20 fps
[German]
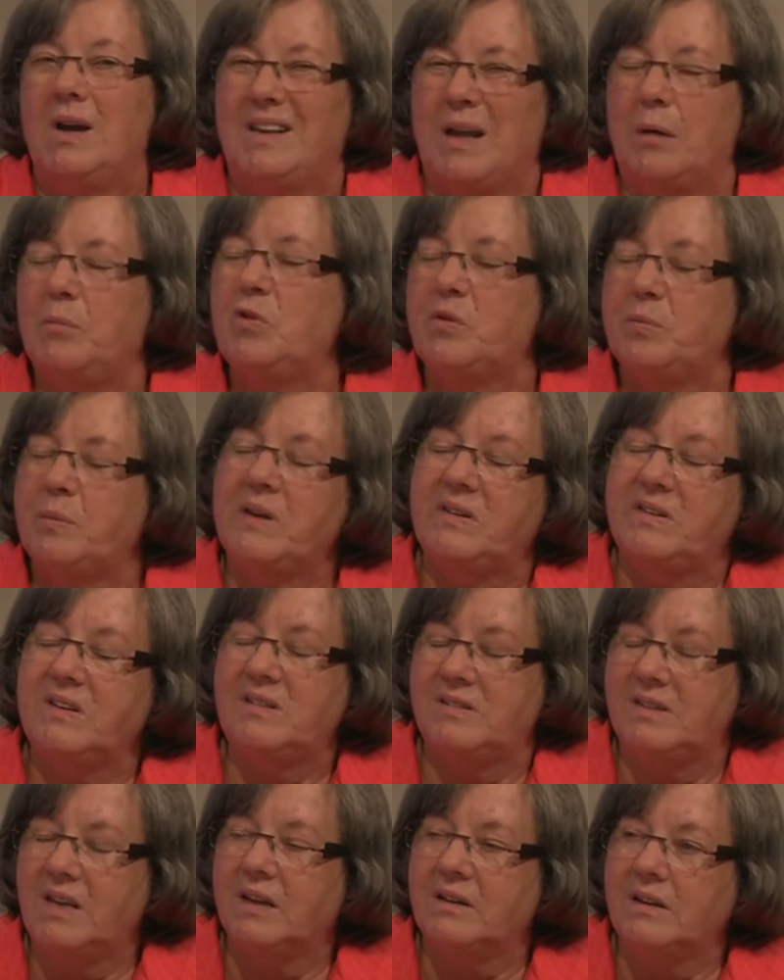Da muss man
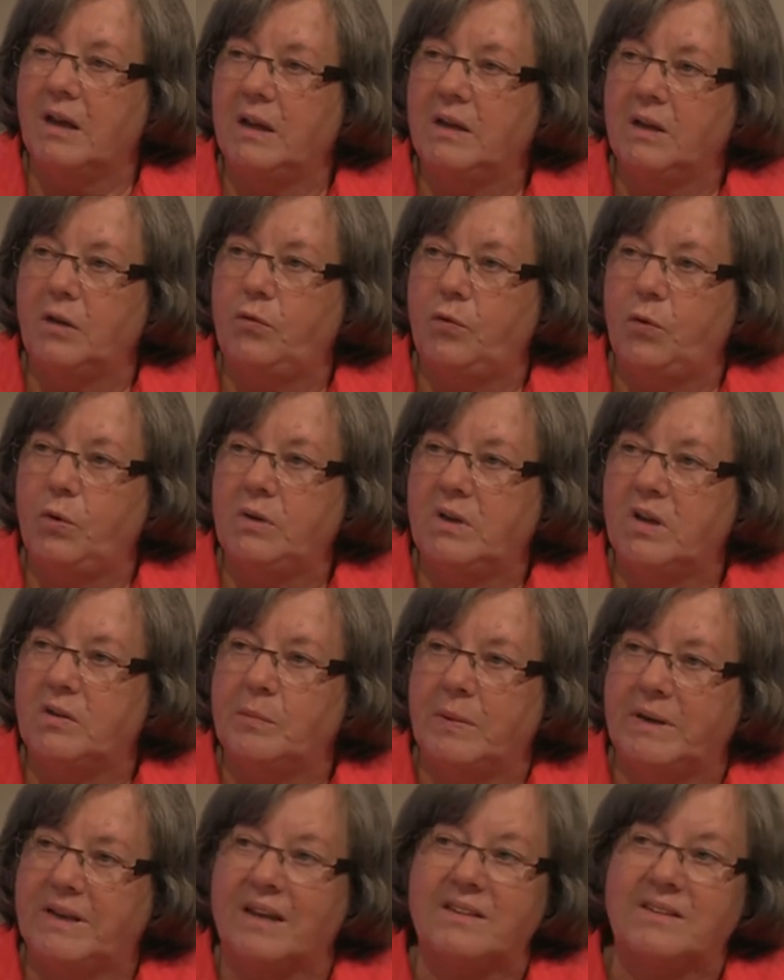sich sehr dran gewöhnen, dass
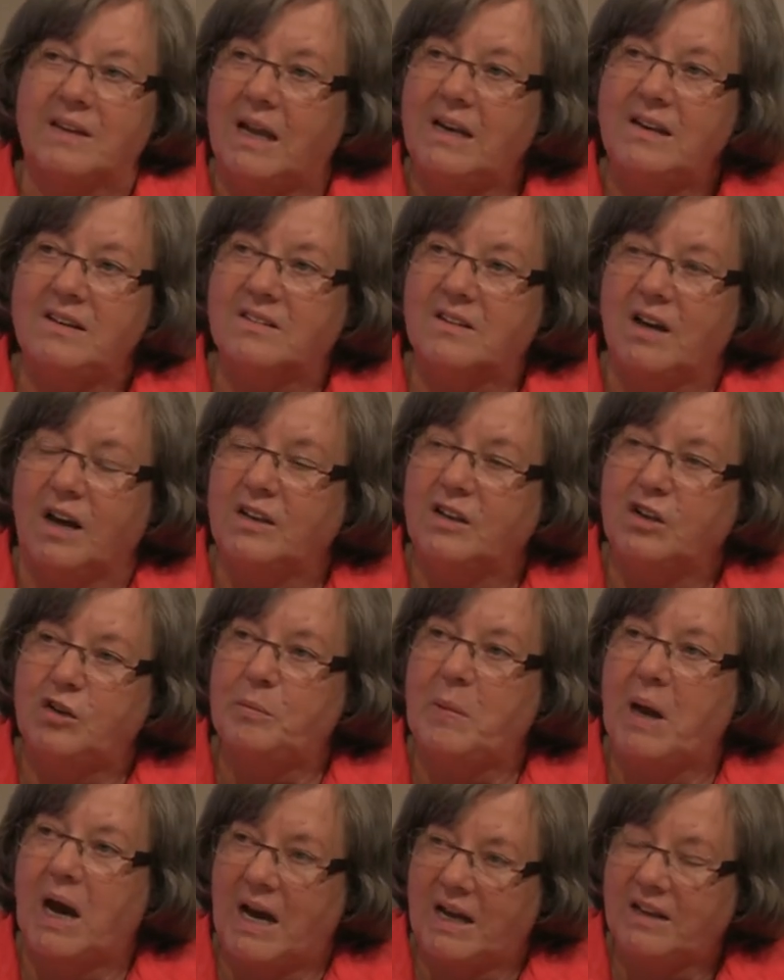man das alles gar nicht
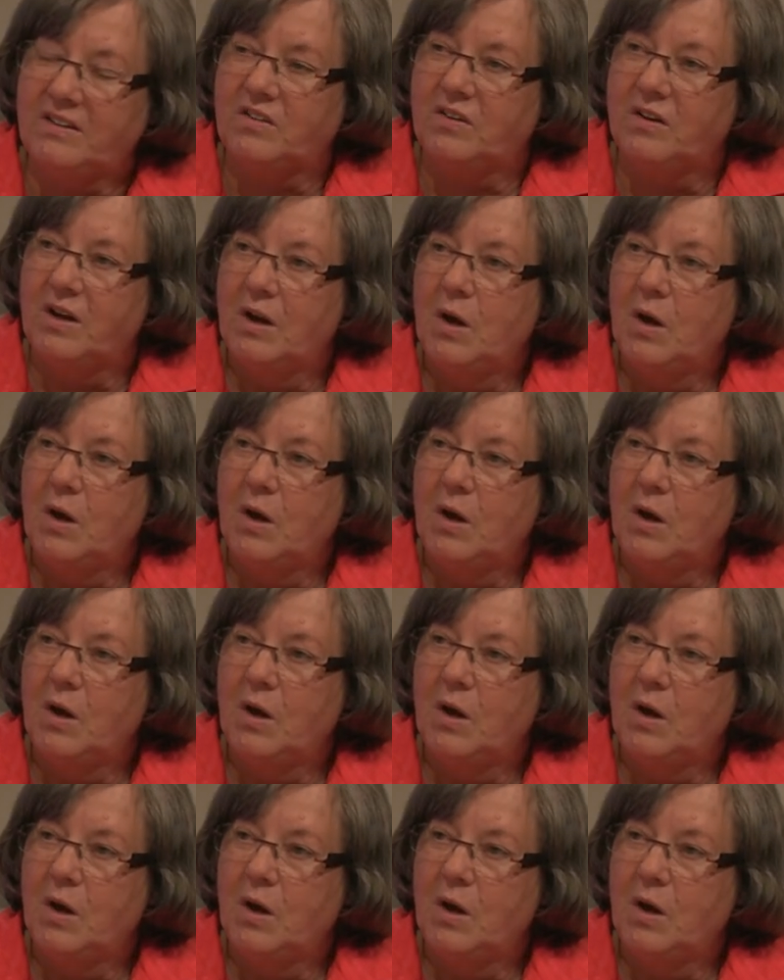mehr hat